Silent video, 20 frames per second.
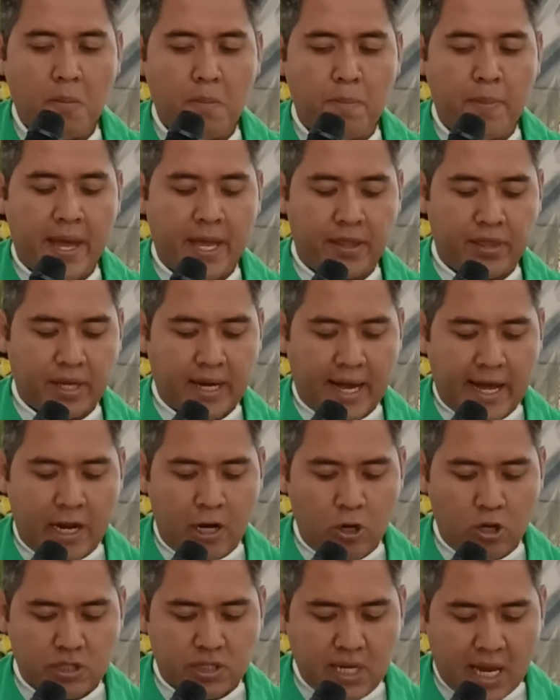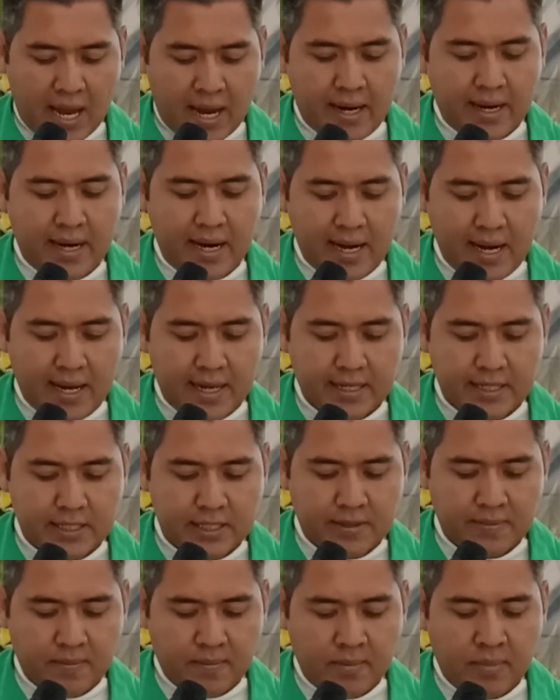Vendrán los
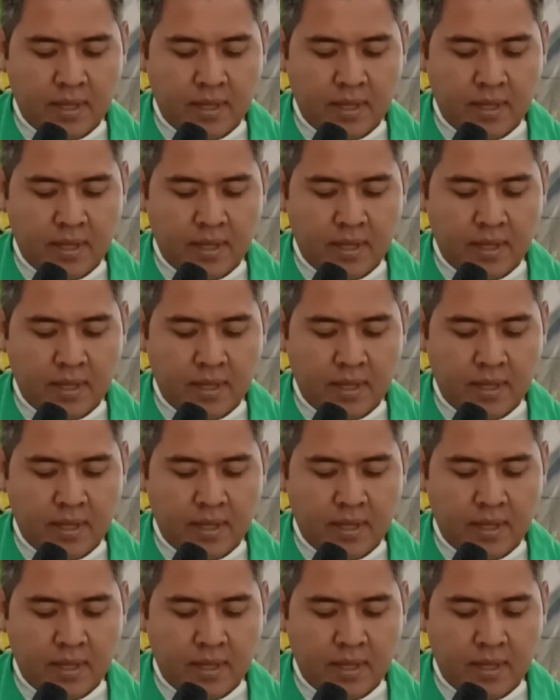ángeles,